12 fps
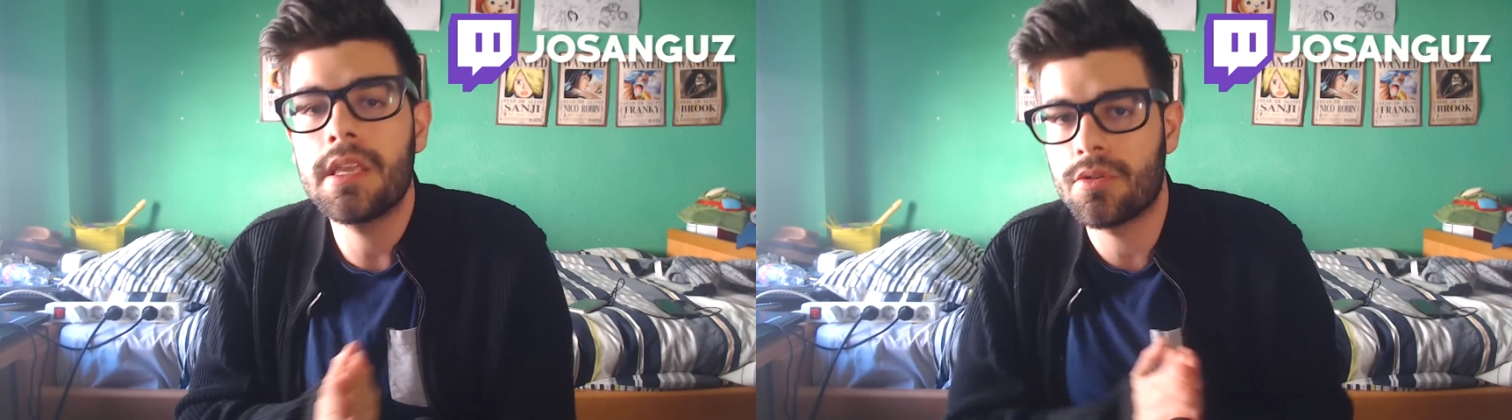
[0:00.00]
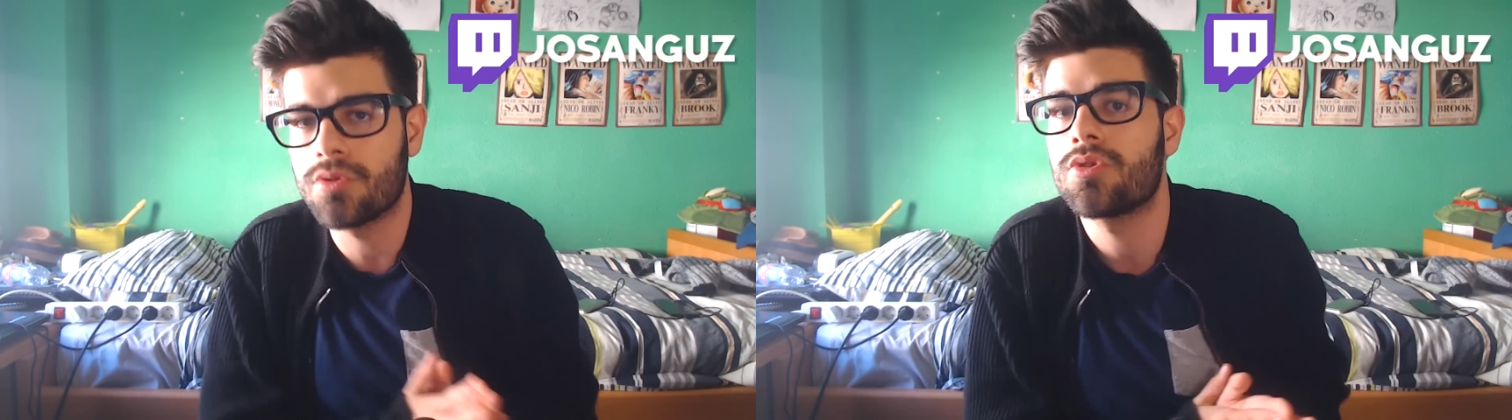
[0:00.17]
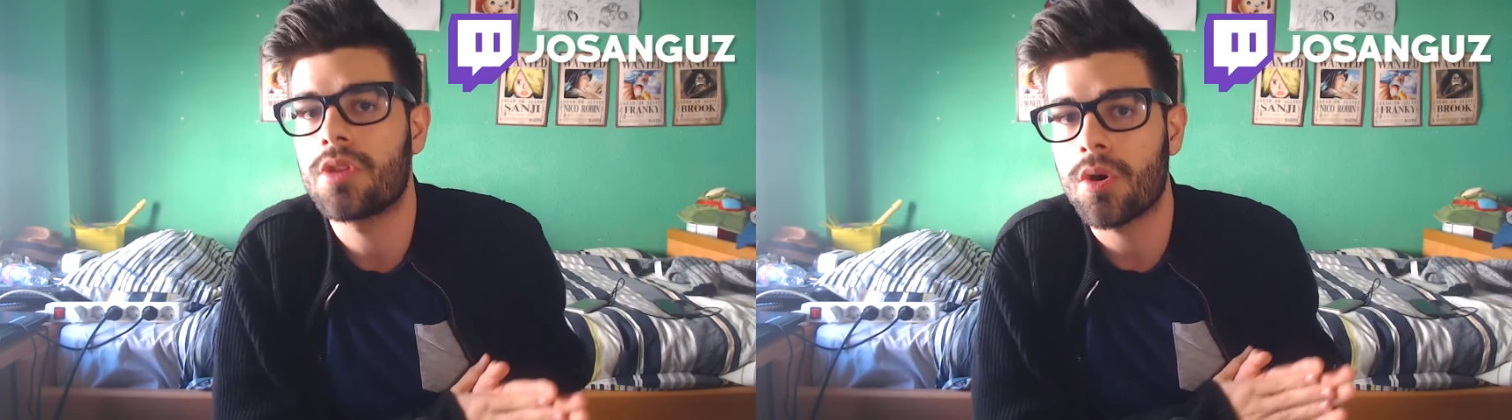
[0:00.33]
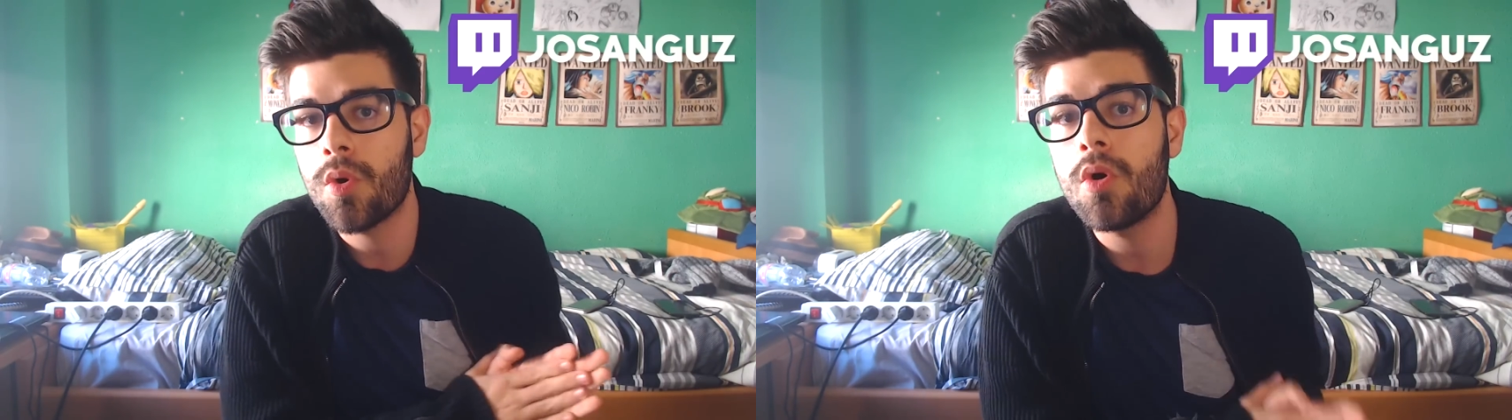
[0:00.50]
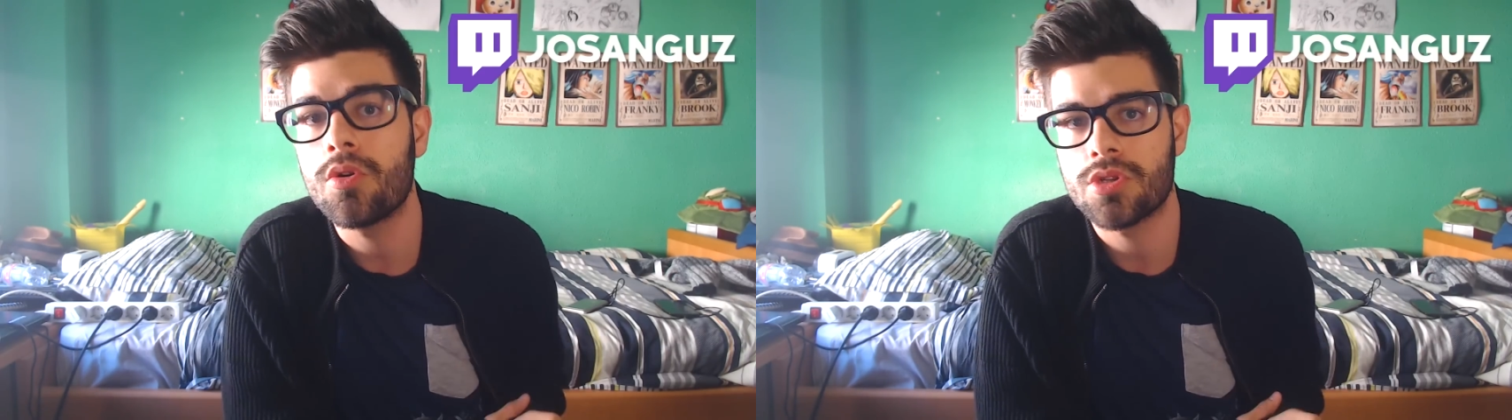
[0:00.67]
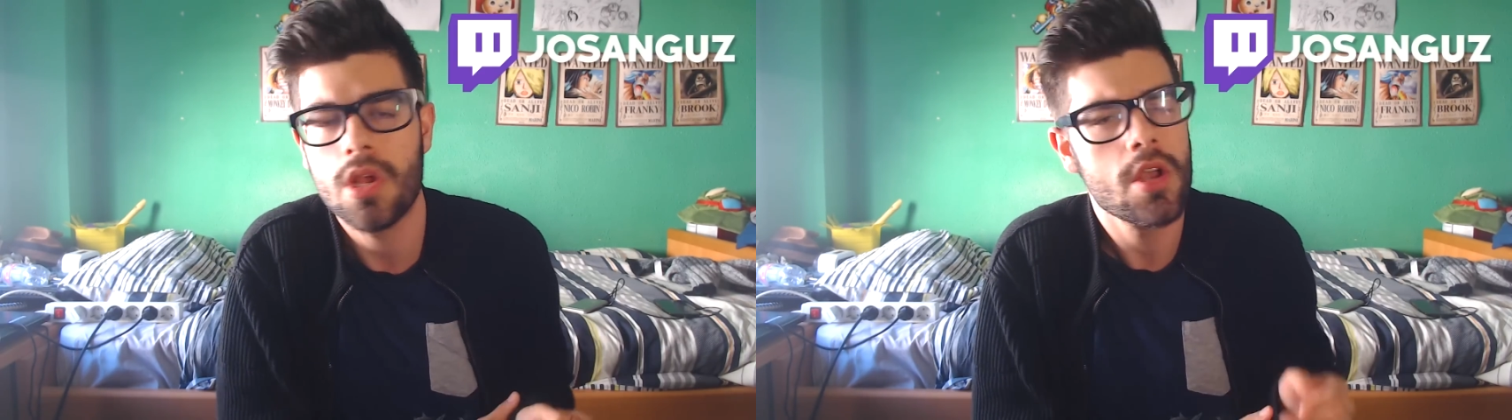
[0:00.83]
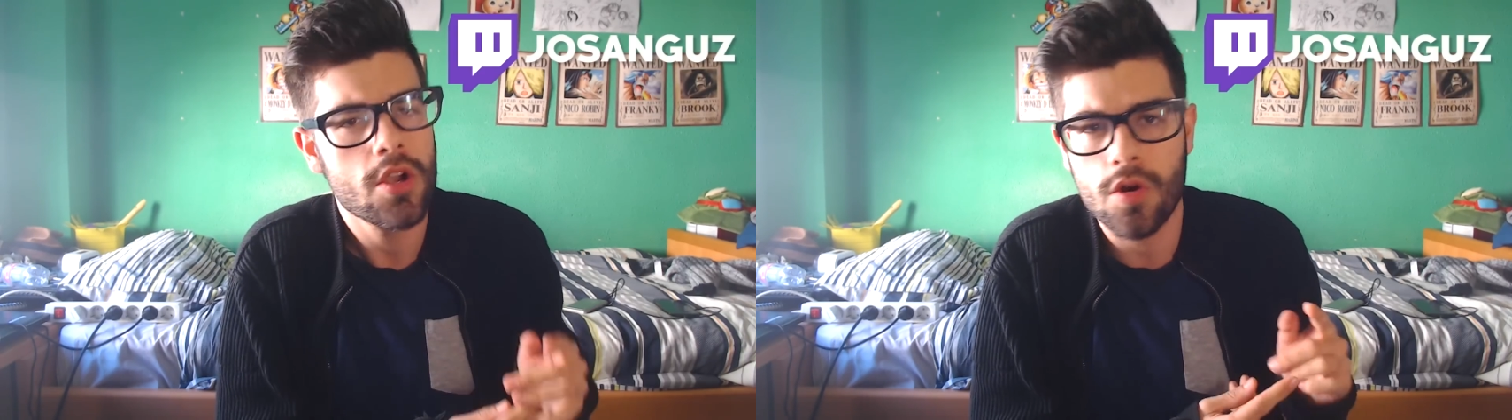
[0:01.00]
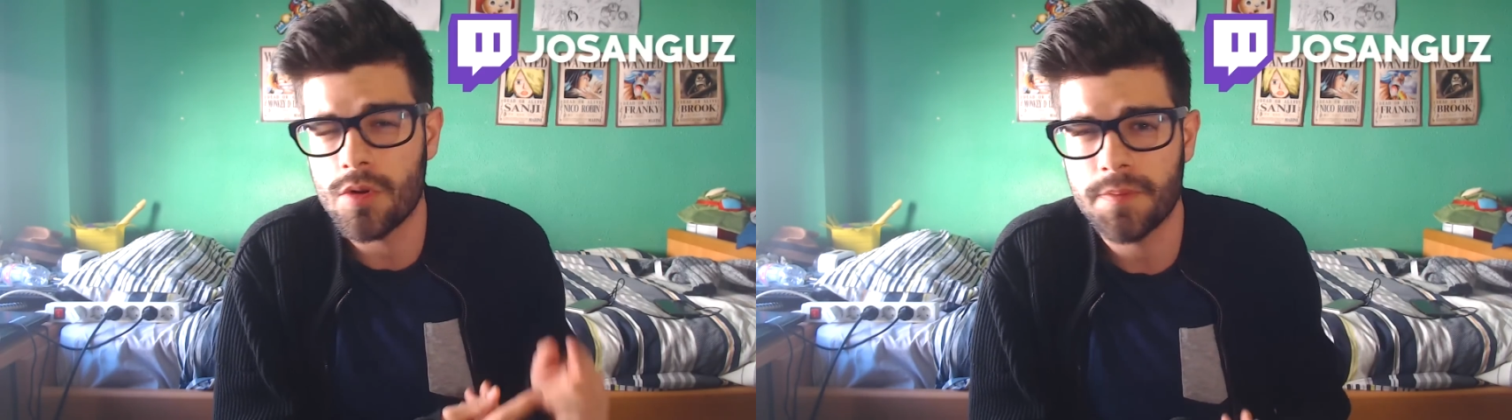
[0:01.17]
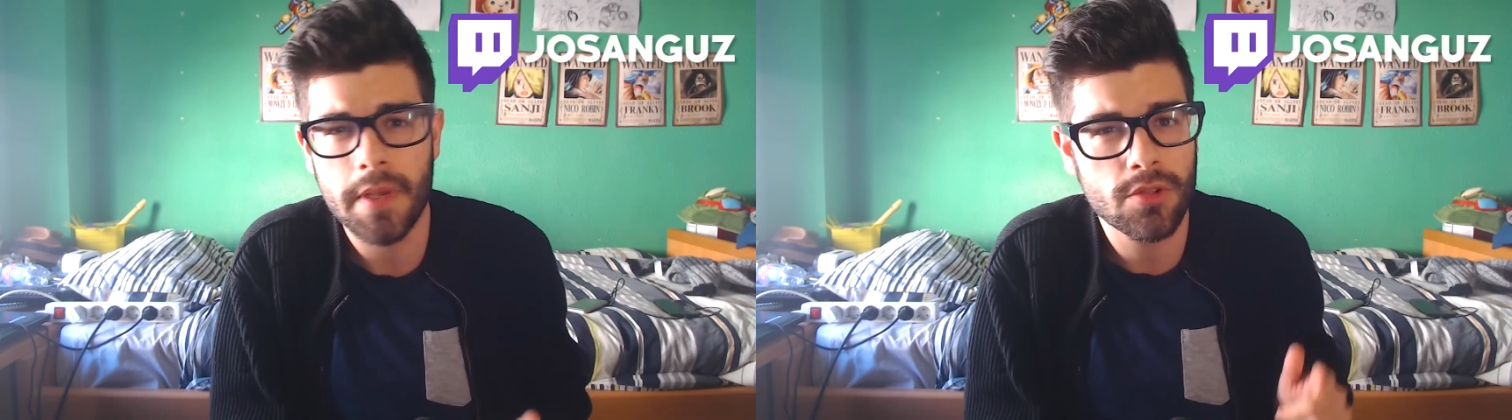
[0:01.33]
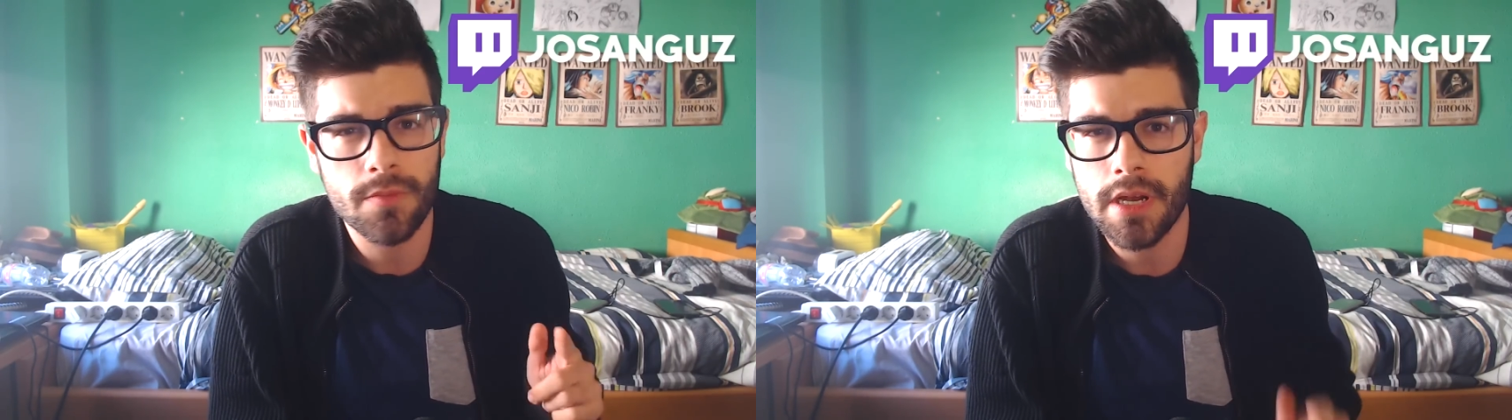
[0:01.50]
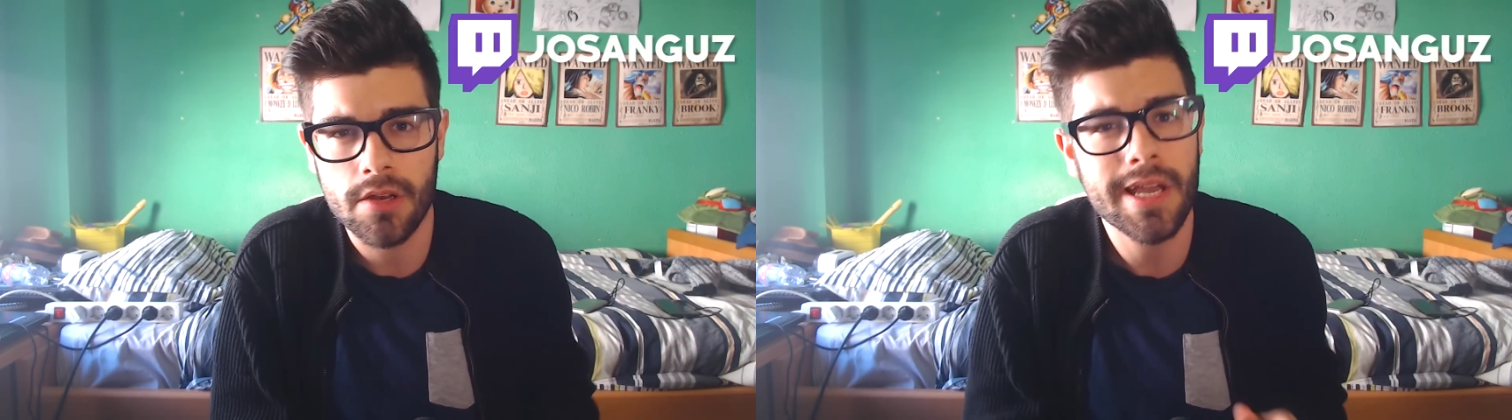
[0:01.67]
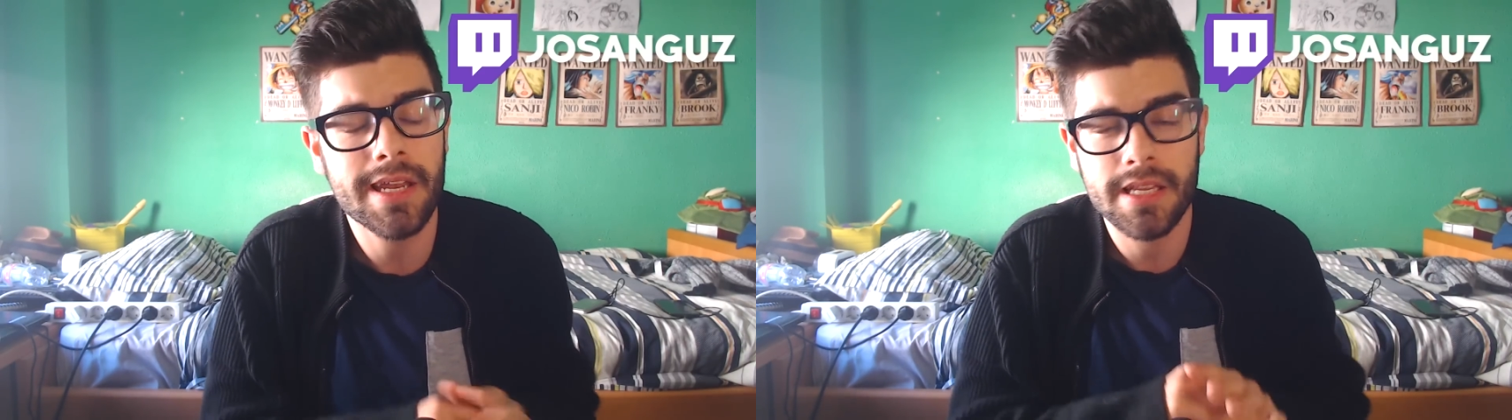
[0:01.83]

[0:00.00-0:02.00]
incluso de juegos como Splatoon Mario Kart,